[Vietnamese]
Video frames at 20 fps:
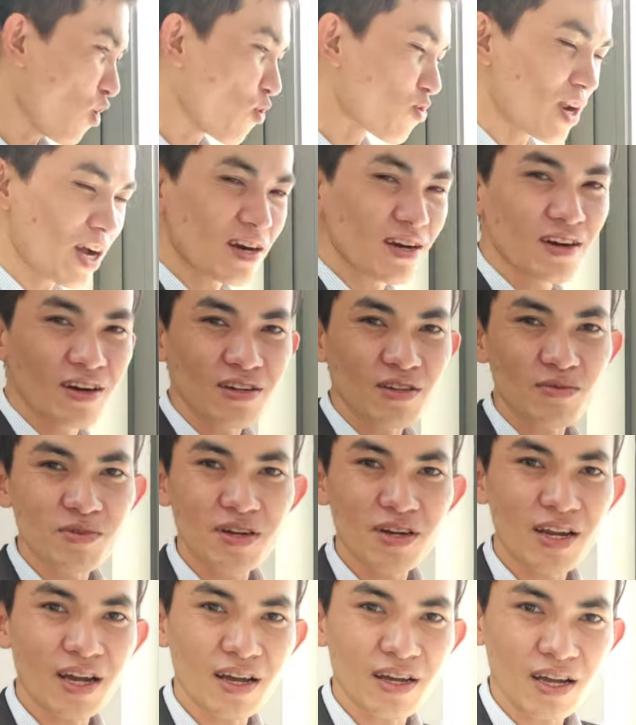thu năng lượng
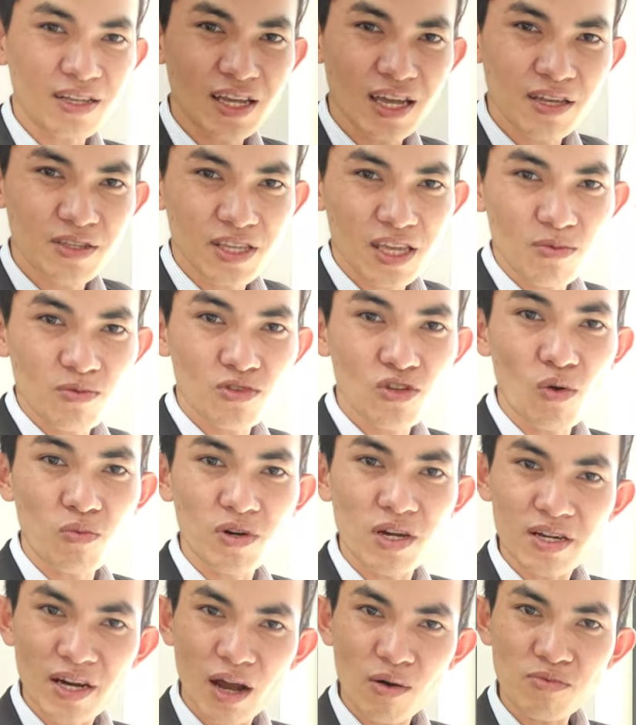giống như là ở đây anh chị cũng
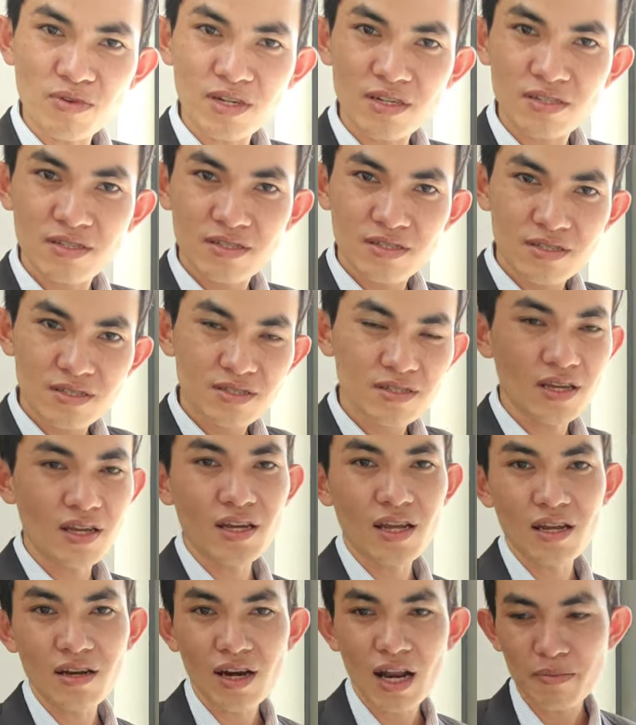dùng nước nóng á
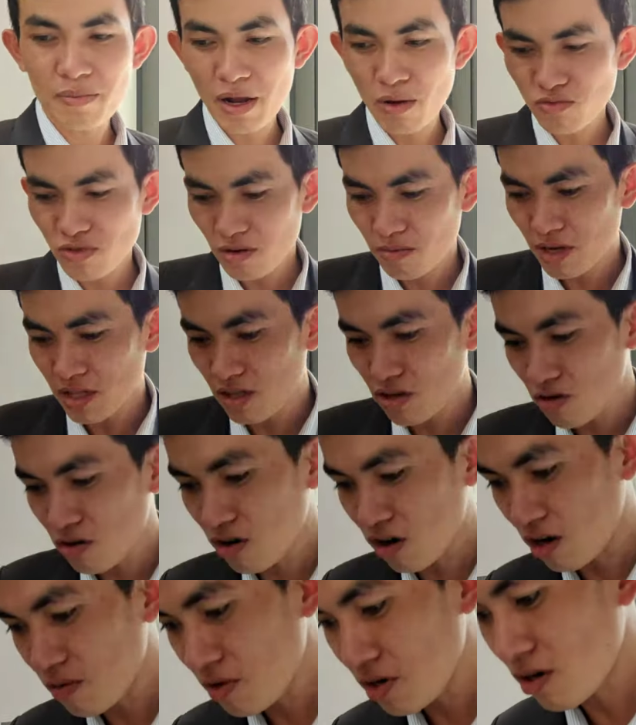thì ở đây nó làm nóng cho mình
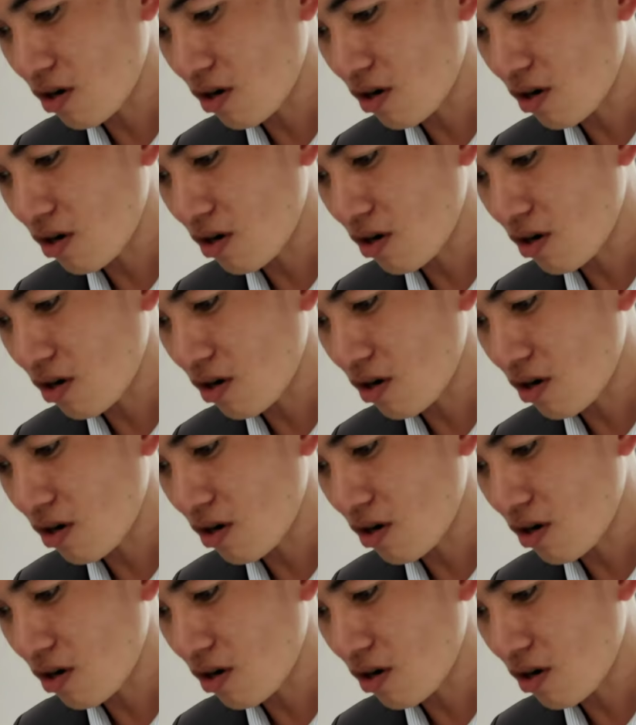luôn khỏi